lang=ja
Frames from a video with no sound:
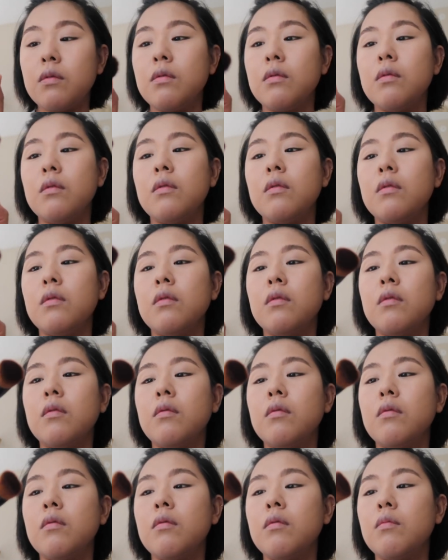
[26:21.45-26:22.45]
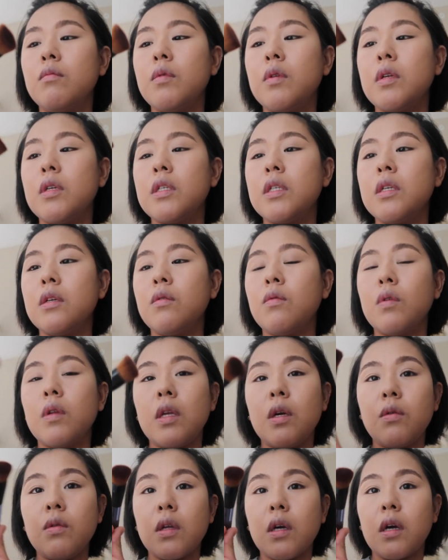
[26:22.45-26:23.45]
のブラシ、これ
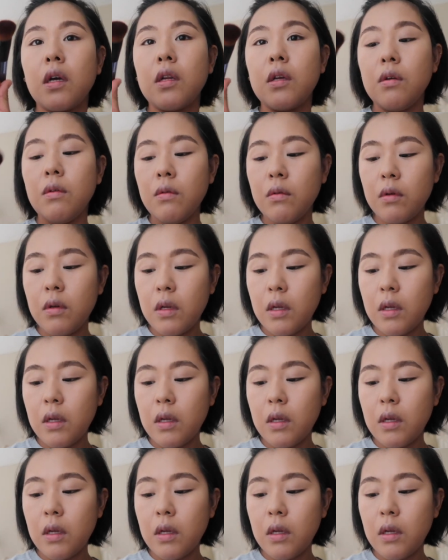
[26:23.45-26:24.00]
日本で買えるよ。